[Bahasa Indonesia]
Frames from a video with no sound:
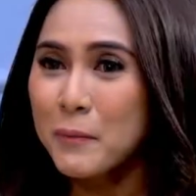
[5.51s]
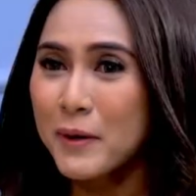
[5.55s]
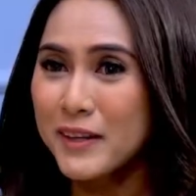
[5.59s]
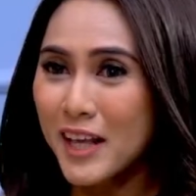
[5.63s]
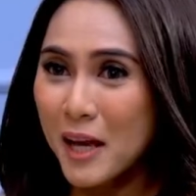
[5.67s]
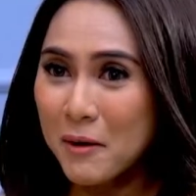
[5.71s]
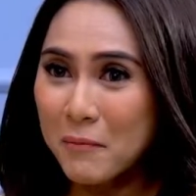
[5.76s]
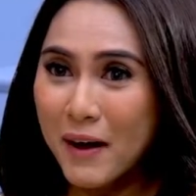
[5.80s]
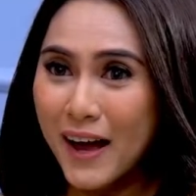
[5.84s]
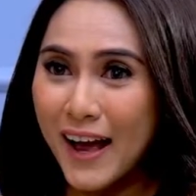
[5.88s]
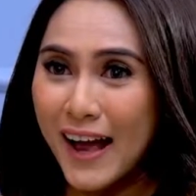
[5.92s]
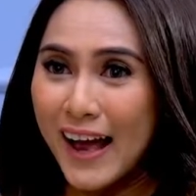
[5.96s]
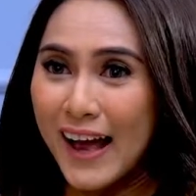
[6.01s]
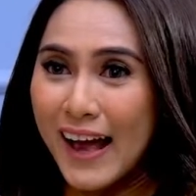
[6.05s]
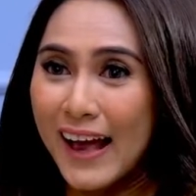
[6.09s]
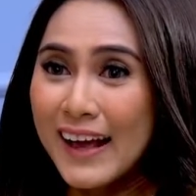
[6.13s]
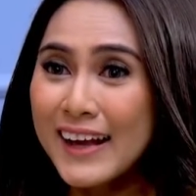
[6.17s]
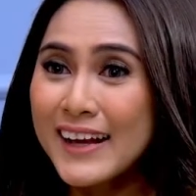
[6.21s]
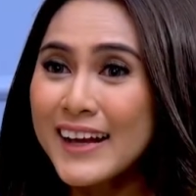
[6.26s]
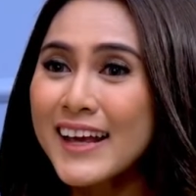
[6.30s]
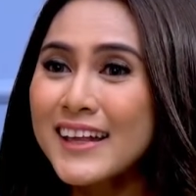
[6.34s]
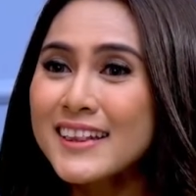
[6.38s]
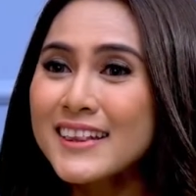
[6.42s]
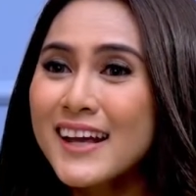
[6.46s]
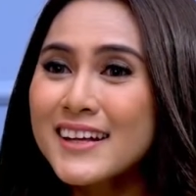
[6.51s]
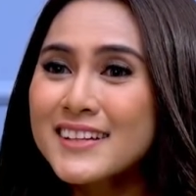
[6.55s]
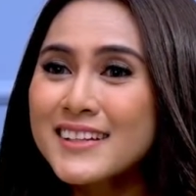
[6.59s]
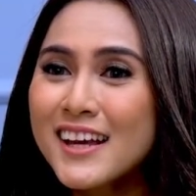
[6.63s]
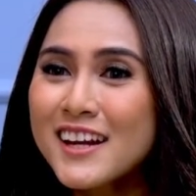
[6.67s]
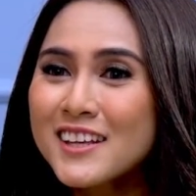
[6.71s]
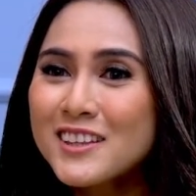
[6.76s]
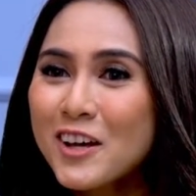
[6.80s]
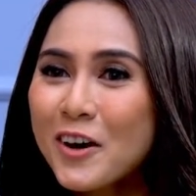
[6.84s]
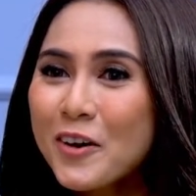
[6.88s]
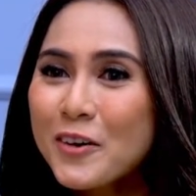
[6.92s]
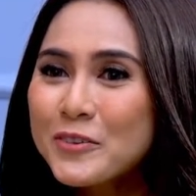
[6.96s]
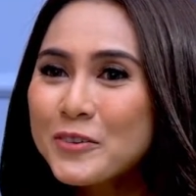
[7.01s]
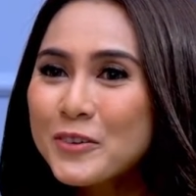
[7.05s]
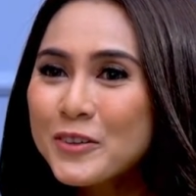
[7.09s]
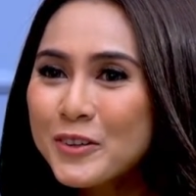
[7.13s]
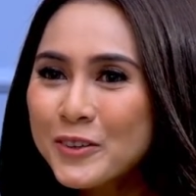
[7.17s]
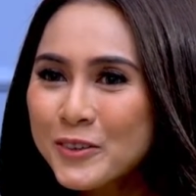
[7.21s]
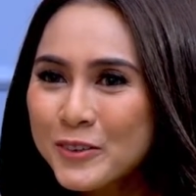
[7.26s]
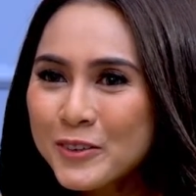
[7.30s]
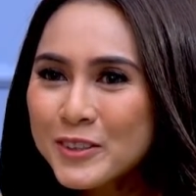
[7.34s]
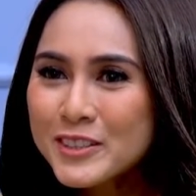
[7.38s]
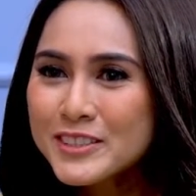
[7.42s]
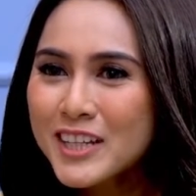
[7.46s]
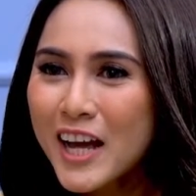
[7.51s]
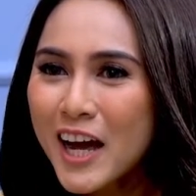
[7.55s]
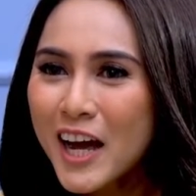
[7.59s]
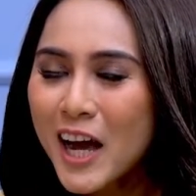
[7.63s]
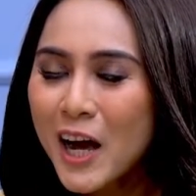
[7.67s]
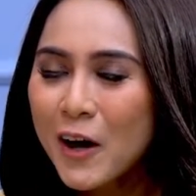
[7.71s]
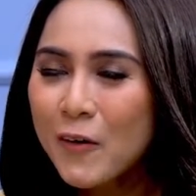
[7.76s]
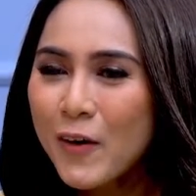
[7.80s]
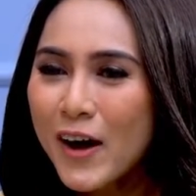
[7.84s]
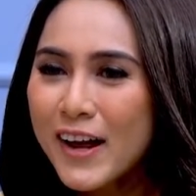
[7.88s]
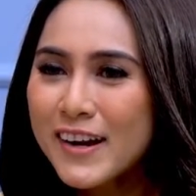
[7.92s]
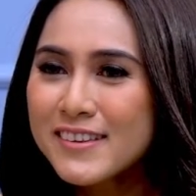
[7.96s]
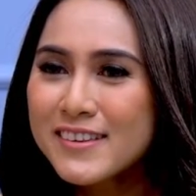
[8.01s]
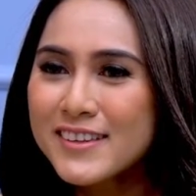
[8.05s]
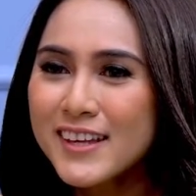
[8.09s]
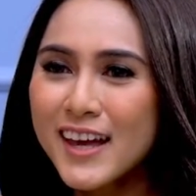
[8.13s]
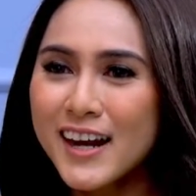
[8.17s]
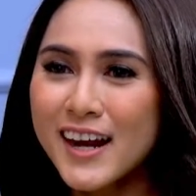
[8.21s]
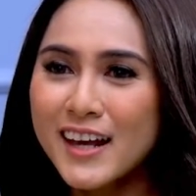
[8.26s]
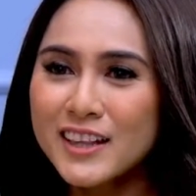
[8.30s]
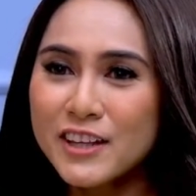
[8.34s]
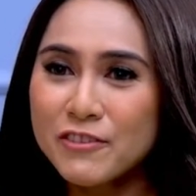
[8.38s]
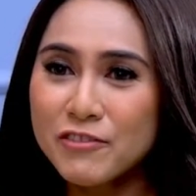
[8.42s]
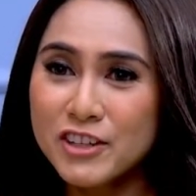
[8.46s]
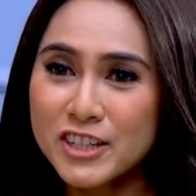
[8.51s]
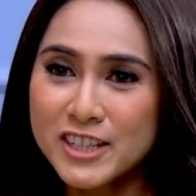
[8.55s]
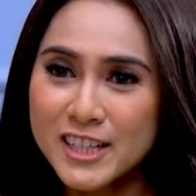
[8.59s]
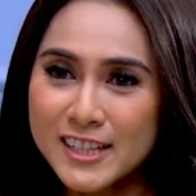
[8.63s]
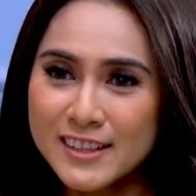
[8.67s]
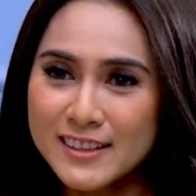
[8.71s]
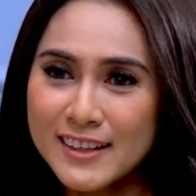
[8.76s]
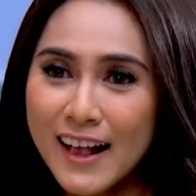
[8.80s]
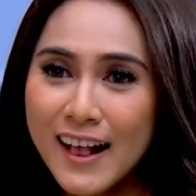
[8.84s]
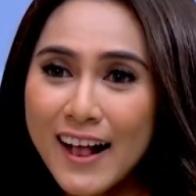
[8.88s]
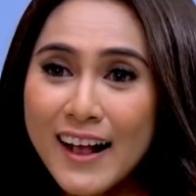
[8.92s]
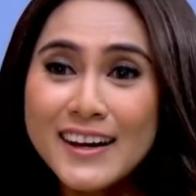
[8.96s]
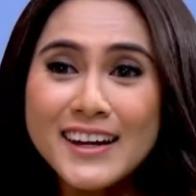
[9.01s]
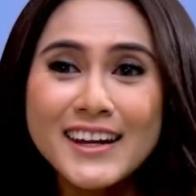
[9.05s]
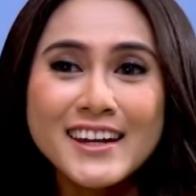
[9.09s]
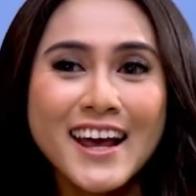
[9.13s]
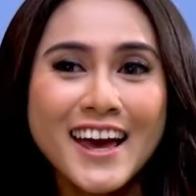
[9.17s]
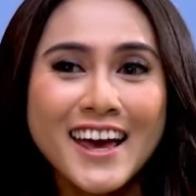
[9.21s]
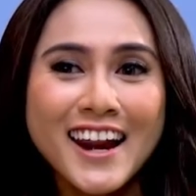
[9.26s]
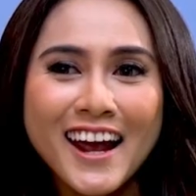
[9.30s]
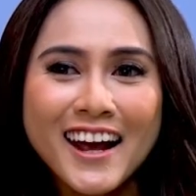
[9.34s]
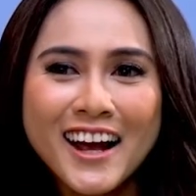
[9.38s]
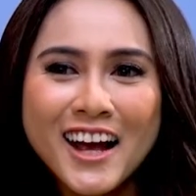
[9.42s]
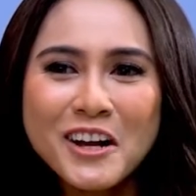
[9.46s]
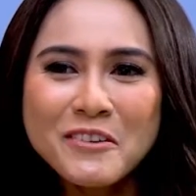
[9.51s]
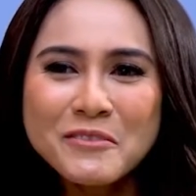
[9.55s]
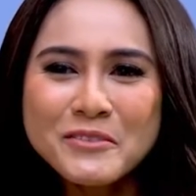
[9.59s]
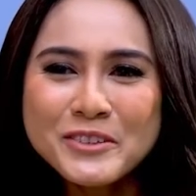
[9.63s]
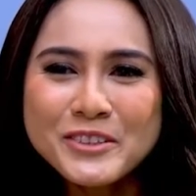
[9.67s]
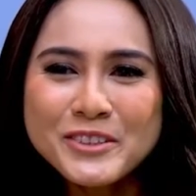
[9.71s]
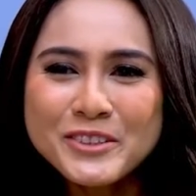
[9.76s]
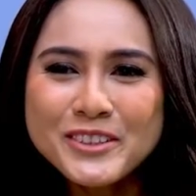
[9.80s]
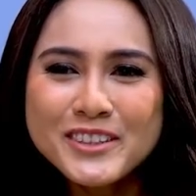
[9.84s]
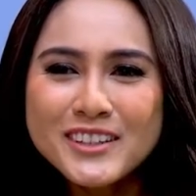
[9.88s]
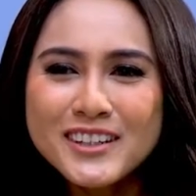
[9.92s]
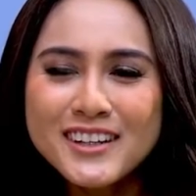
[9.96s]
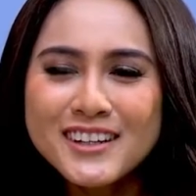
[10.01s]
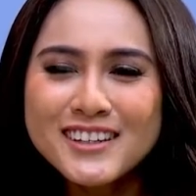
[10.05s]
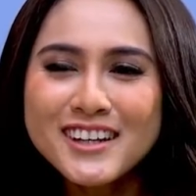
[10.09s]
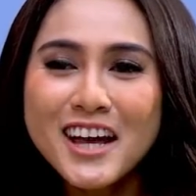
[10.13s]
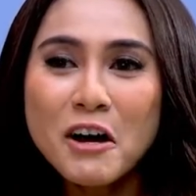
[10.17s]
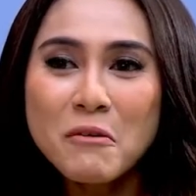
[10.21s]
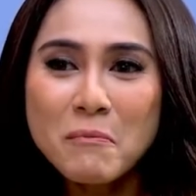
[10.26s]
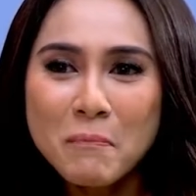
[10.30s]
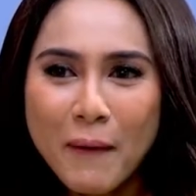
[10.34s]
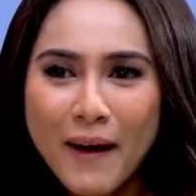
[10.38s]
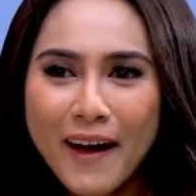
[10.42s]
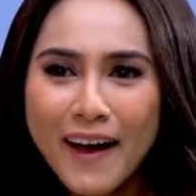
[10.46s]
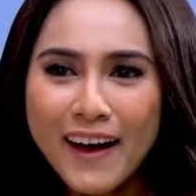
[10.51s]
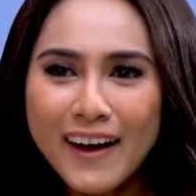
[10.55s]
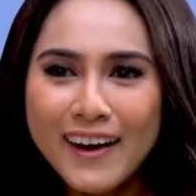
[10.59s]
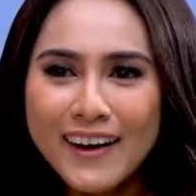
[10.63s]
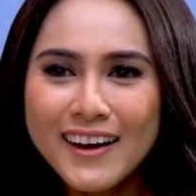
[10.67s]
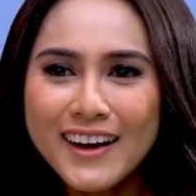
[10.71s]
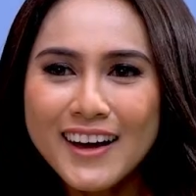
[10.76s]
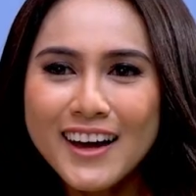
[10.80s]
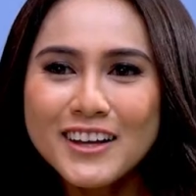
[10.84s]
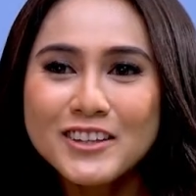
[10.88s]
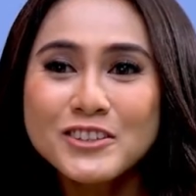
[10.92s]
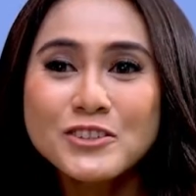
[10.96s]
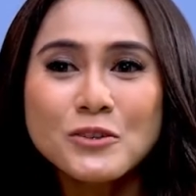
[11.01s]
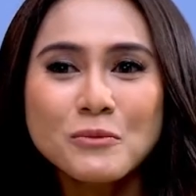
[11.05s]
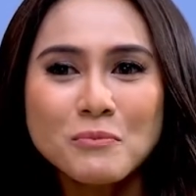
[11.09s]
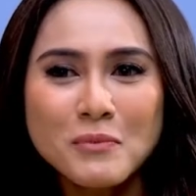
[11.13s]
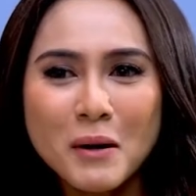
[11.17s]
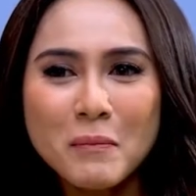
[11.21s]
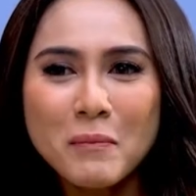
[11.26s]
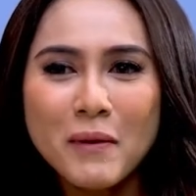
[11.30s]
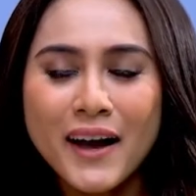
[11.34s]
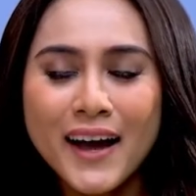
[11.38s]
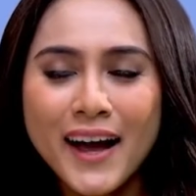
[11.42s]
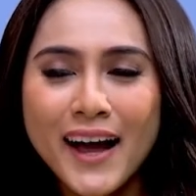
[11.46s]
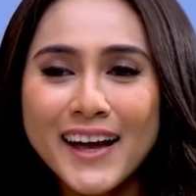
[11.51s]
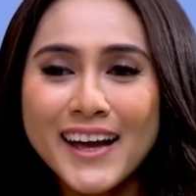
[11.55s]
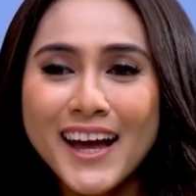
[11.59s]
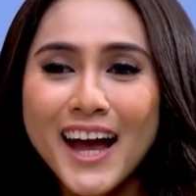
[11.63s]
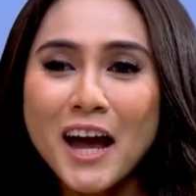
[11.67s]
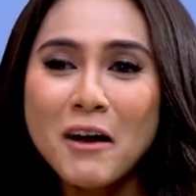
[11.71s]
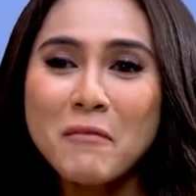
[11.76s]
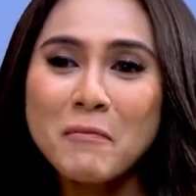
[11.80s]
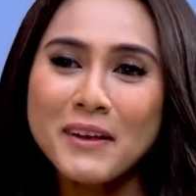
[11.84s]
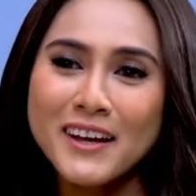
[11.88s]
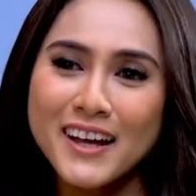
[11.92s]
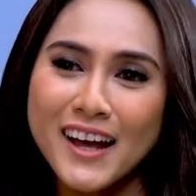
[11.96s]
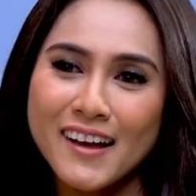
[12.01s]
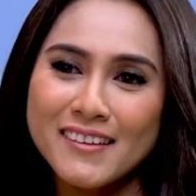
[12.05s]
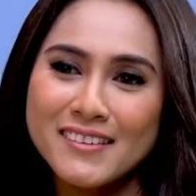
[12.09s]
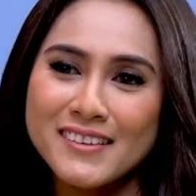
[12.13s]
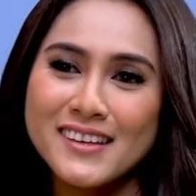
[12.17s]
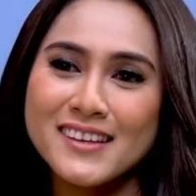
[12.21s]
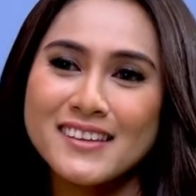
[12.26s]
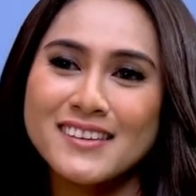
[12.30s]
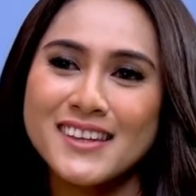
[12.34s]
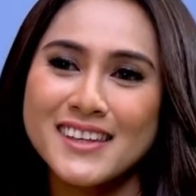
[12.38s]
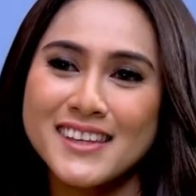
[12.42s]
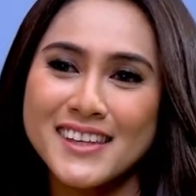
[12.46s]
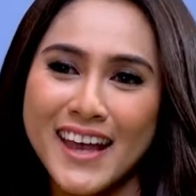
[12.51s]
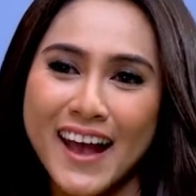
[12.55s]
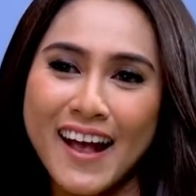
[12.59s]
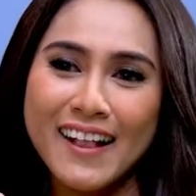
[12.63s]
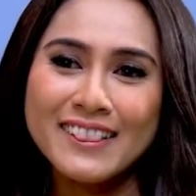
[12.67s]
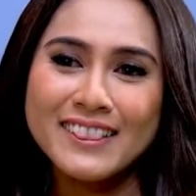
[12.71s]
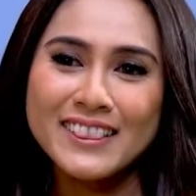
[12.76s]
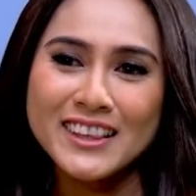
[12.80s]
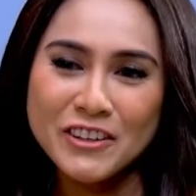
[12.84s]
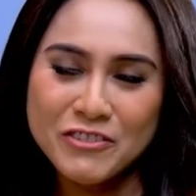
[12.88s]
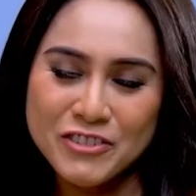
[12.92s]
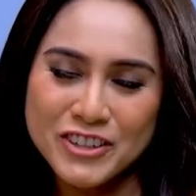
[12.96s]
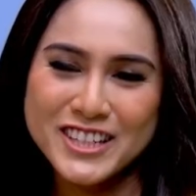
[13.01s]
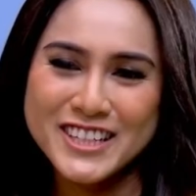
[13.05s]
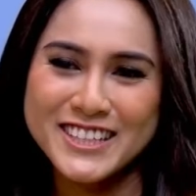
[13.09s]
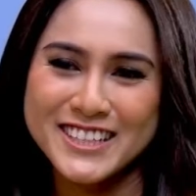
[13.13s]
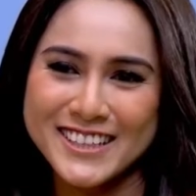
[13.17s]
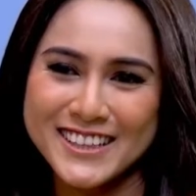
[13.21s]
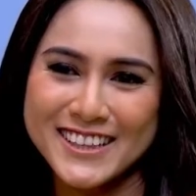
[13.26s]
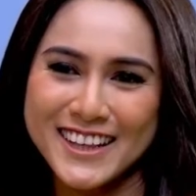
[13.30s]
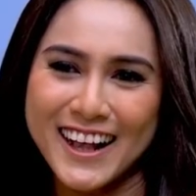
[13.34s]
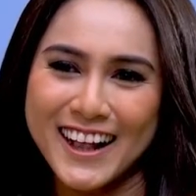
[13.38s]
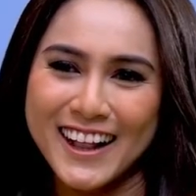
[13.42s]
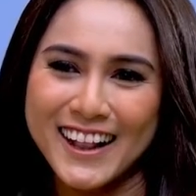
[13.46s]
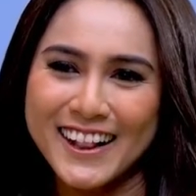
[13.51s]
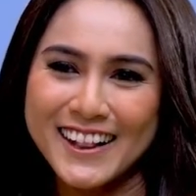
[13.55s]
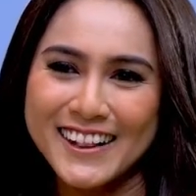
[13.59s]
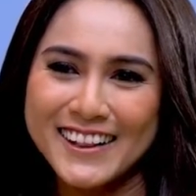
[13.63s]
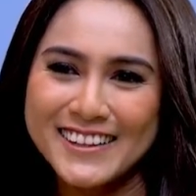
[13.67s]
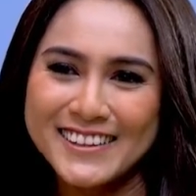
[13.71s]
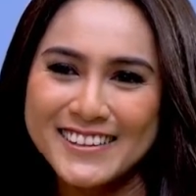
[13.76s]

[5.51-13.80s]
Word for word: Pertama, kita cari tahu dulu jangkauan siaran TV digital di daerah kamu. Gampang, cuma pakai aplikasi sinyal TV digital.